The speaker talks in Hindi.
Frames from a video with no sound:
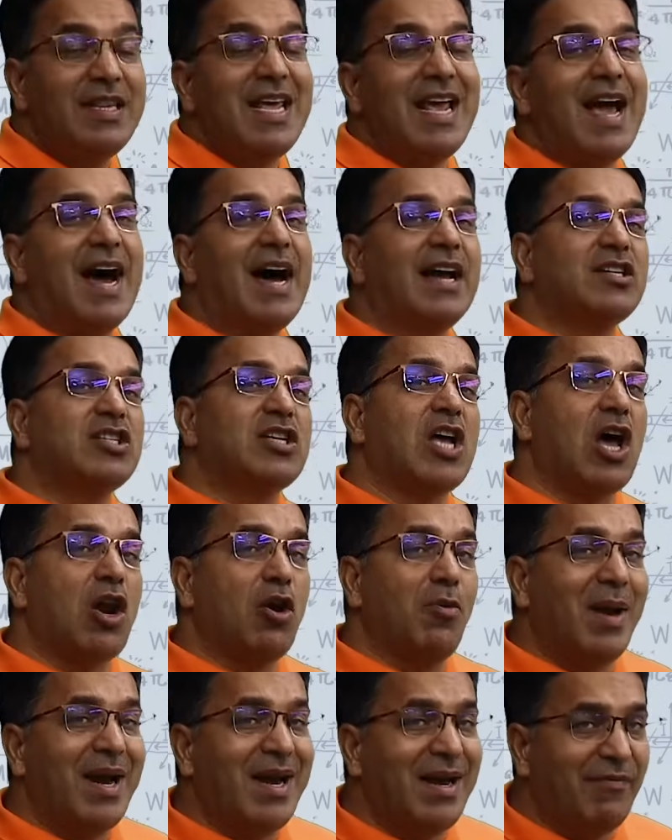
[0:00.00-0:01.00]
दे आर
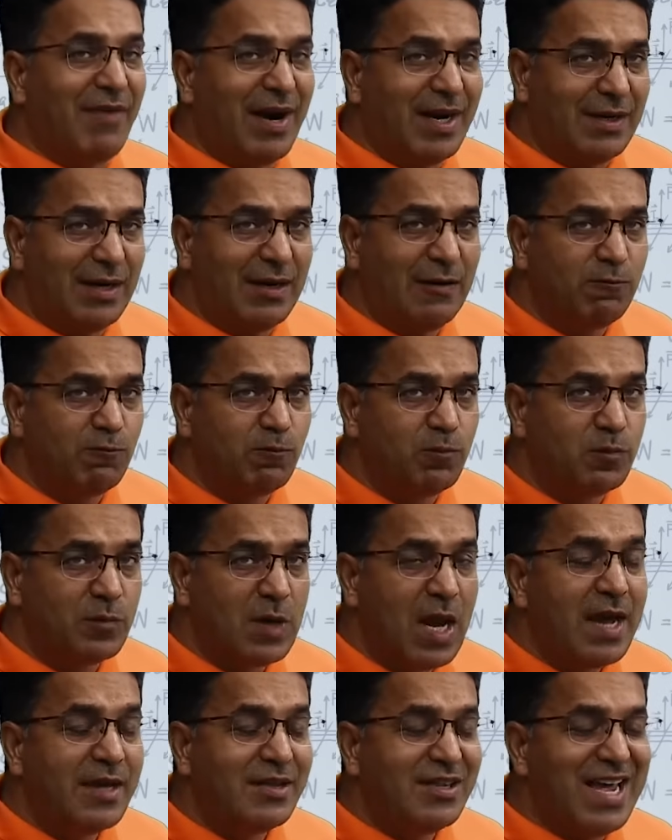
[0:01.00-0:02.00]
सॉल्युबल इन वाटर
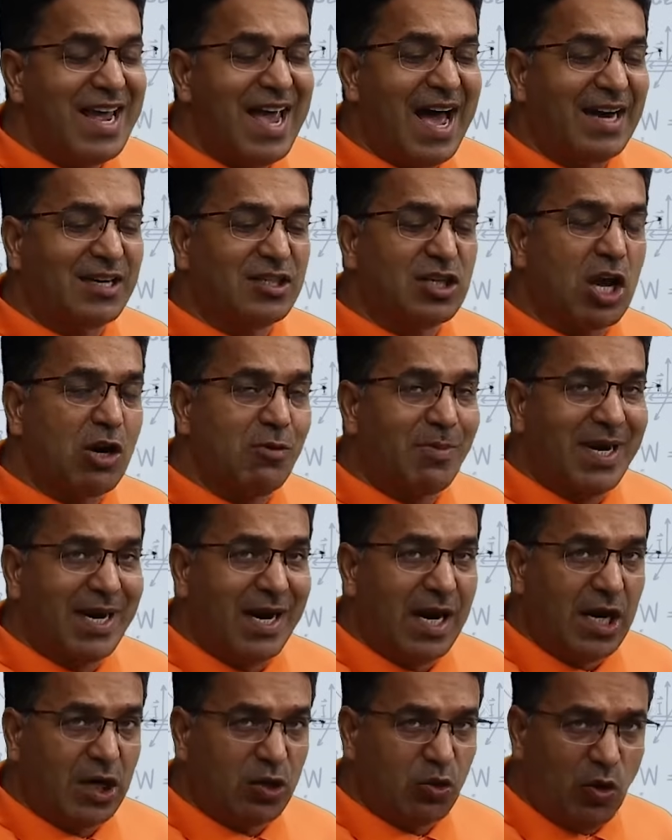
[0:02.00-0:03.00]
दे आर सॉल्युबल
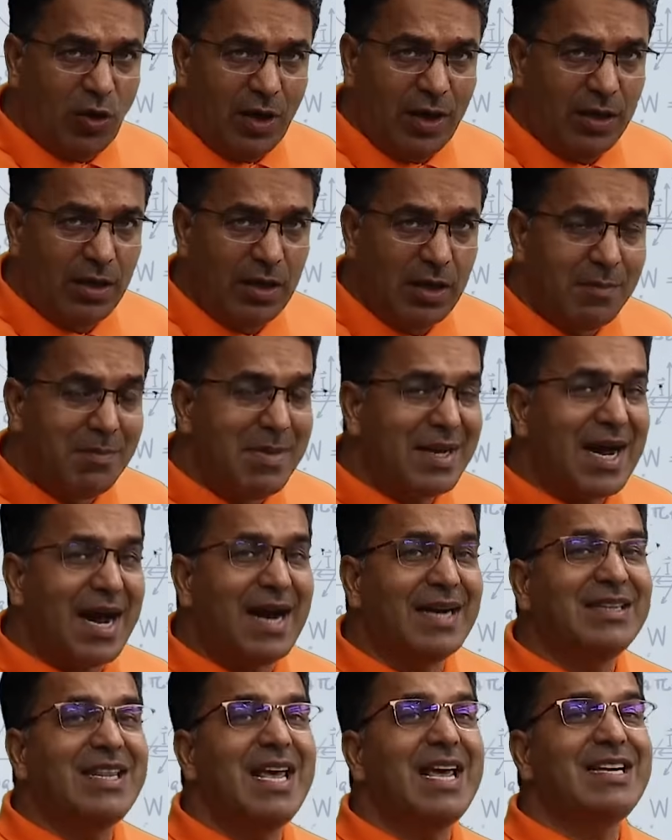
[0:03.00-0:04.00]
इन अल्कोहल
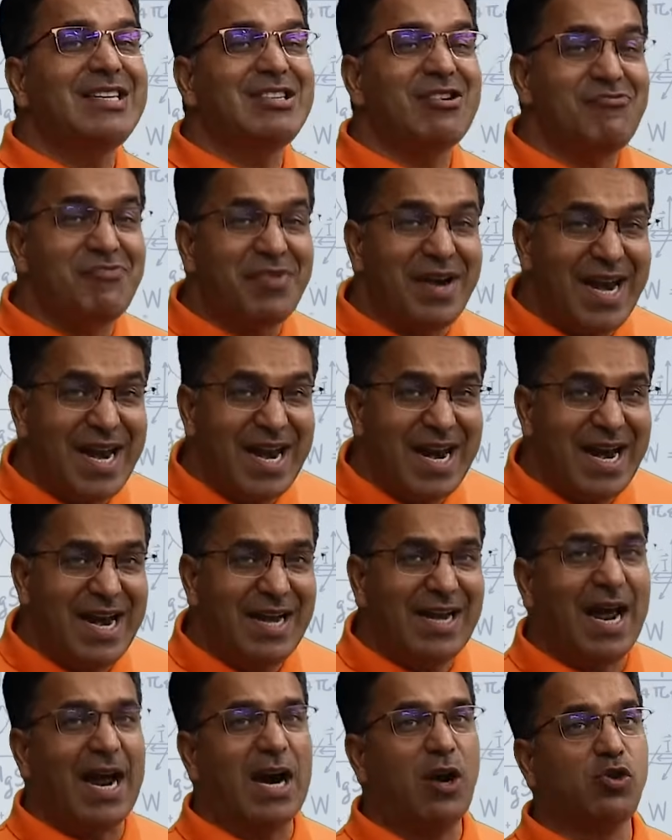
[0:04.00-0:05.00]
बिकॉज दे
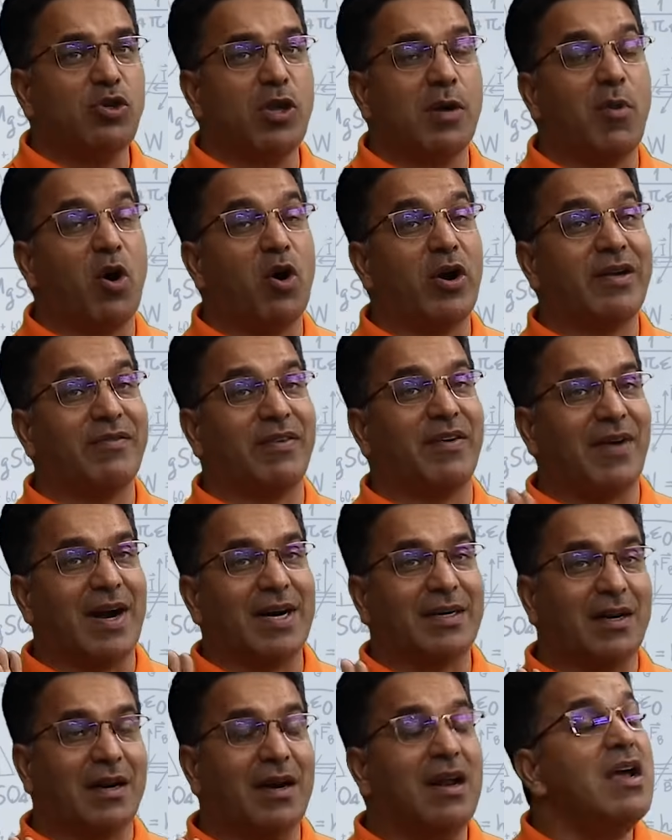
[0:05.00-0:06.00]
जनरेट हाइड्रोजन बॉन्डिंग विद
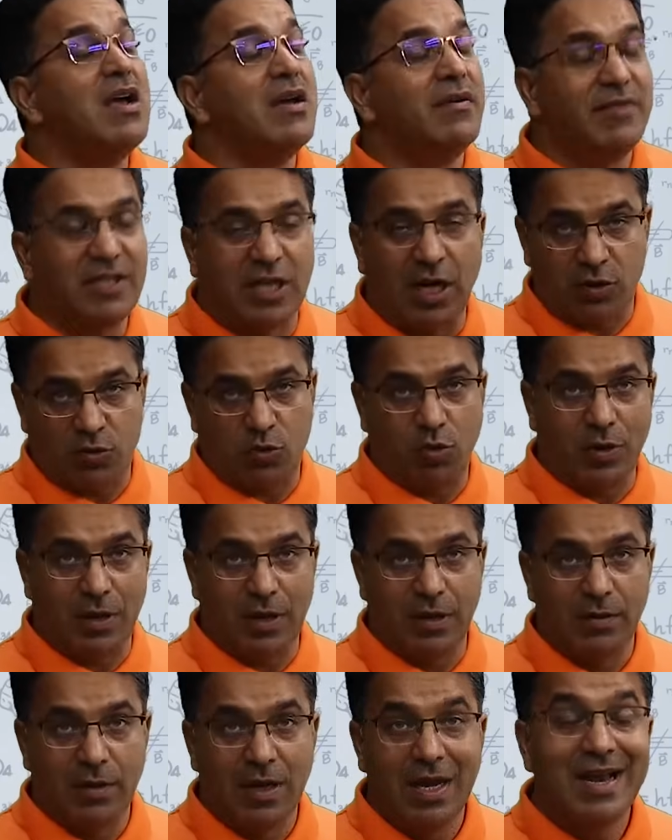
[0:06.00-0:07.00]
वाटर विद
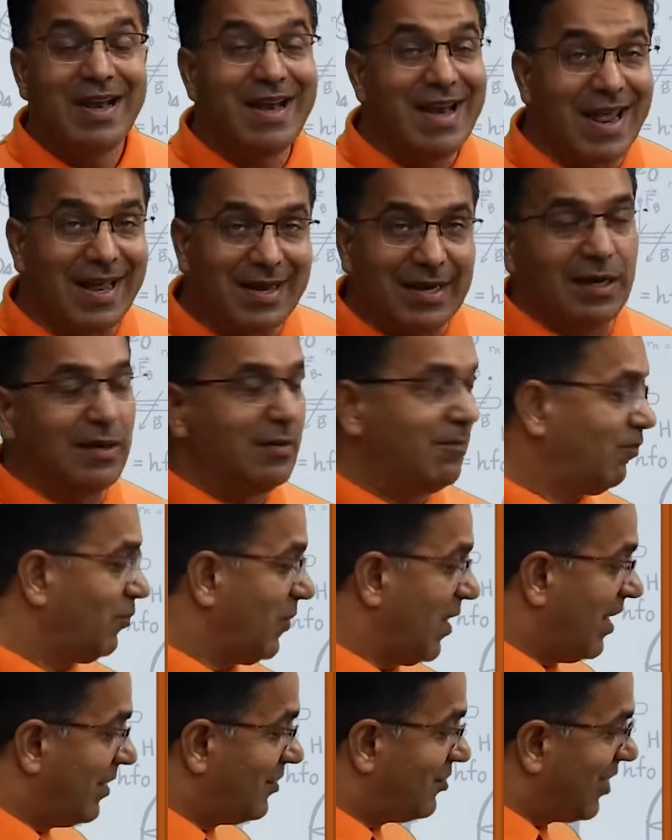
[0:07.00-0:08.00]
अल्कोहल लेकिन
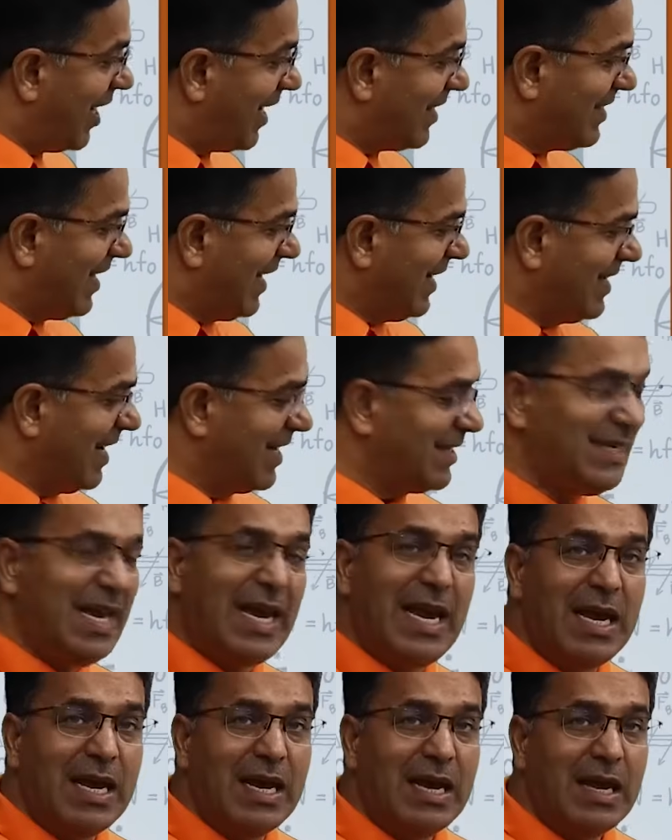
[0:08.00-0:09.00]
जैसे जैसे